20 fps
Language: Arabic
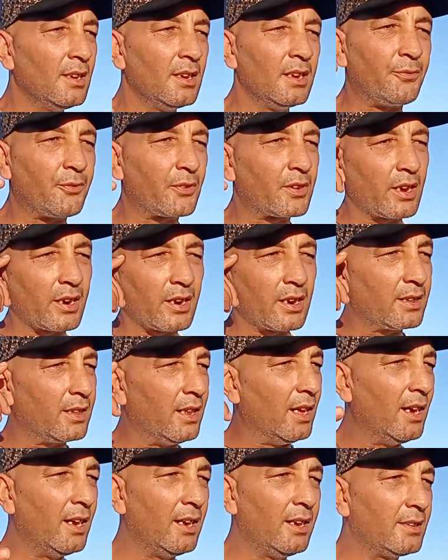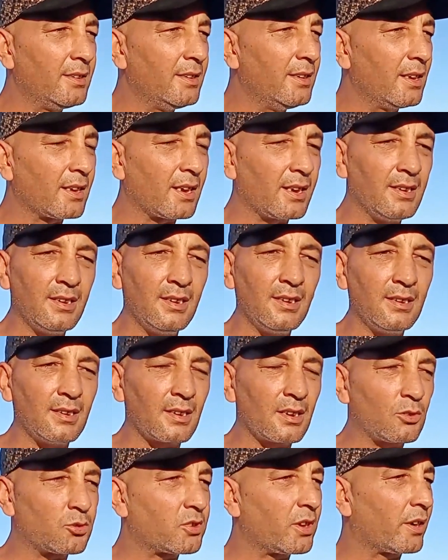يفكر لهاد الحاله ديال
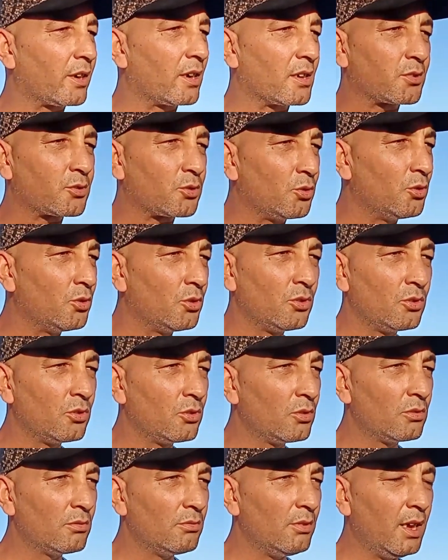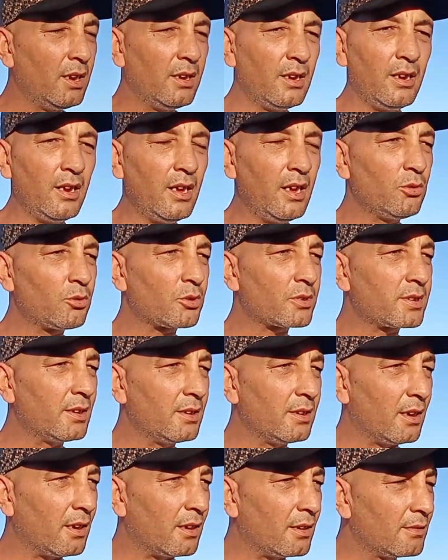غيقتل راسو حاله لا
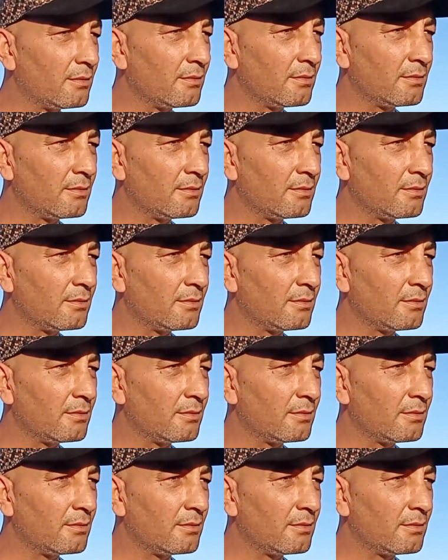يرثى لها